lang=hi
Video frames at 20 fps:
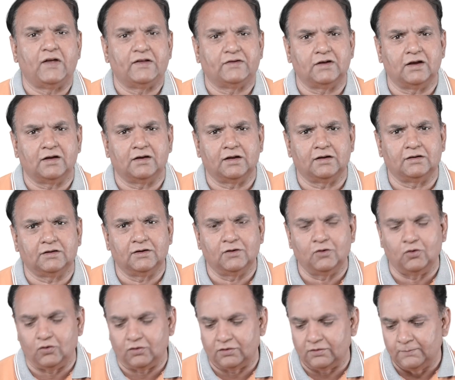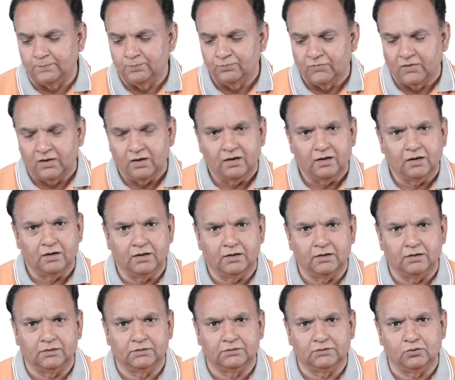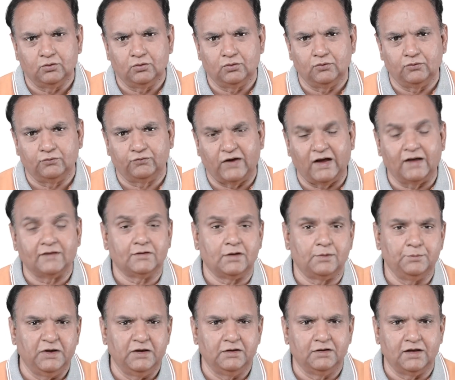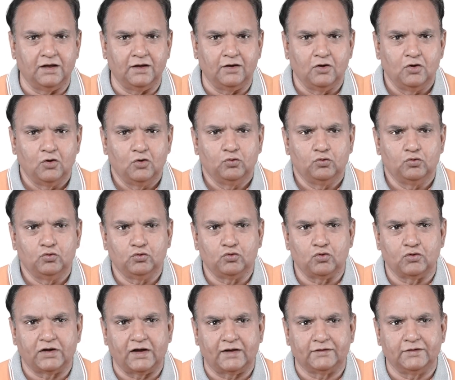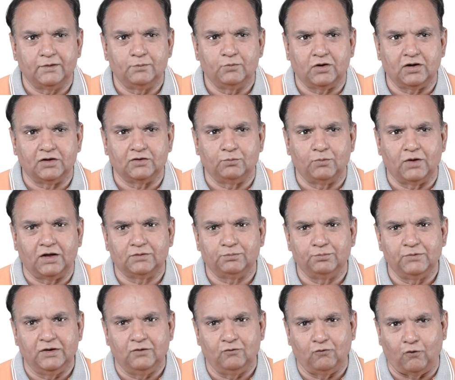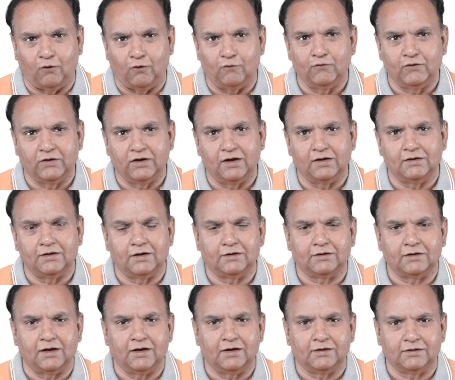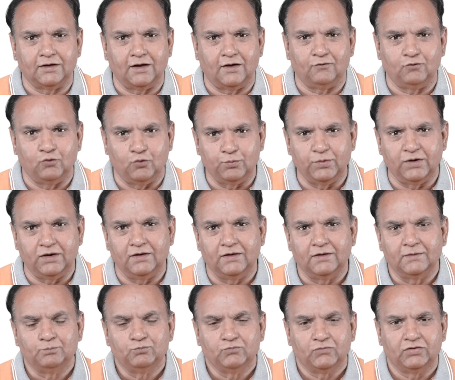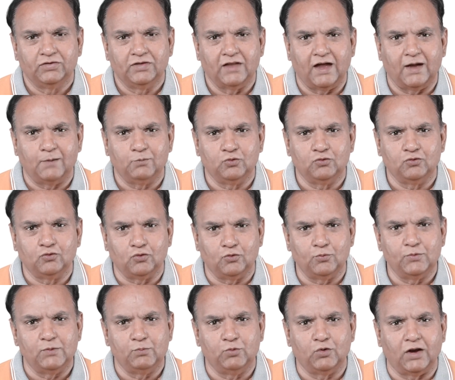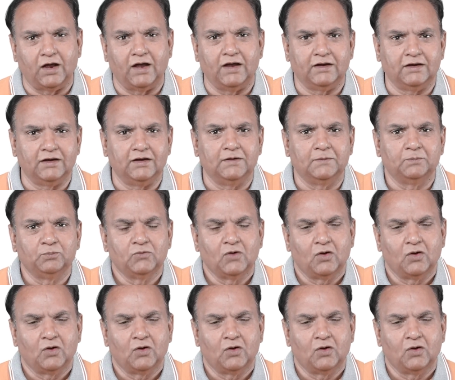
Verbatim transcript: फ़ैसला करते हैं और जो फैज़ हमीद हैं उनको कैसे मुकदमात में इन्वॉल्व किया जाता है क्या वो भी नैब उनको भी बुलाएगी